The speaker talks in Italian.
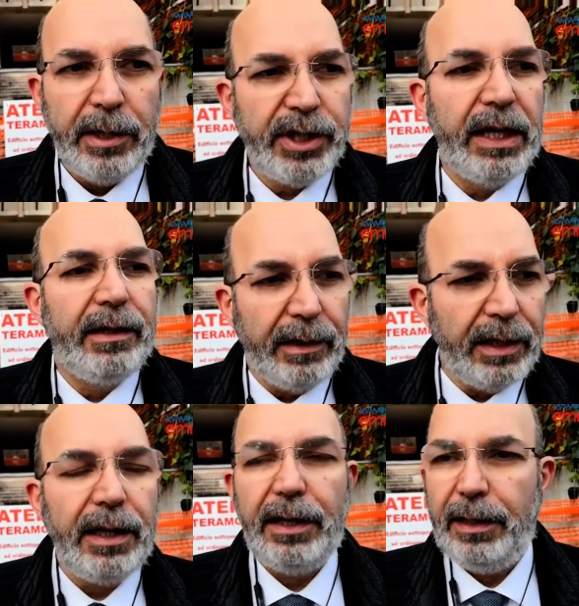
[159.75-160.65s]
Scelte
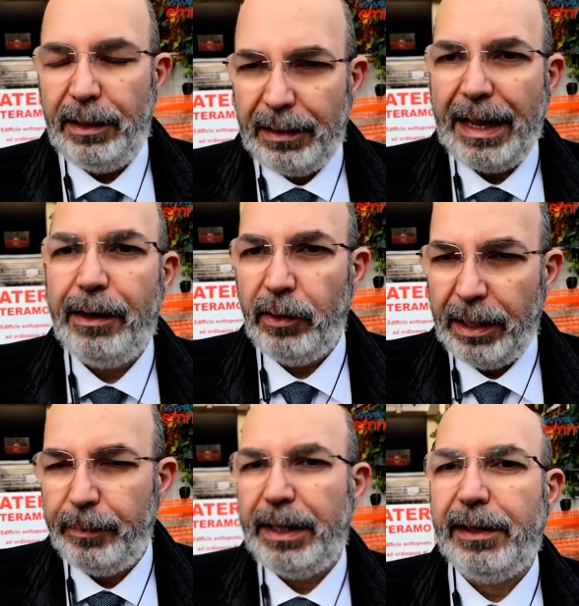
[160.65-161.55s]
di
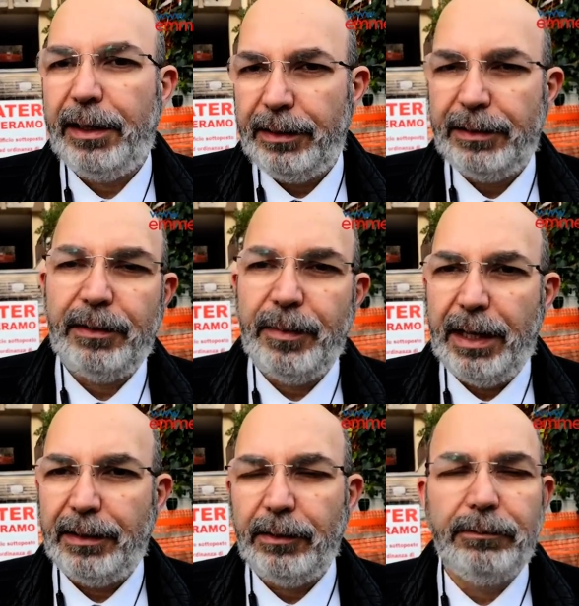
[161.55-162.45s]
deroghe per eh,
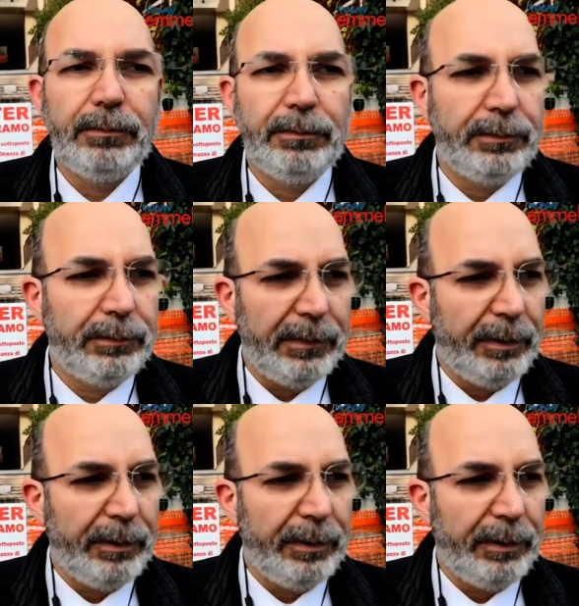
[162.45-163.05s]
determinate mm,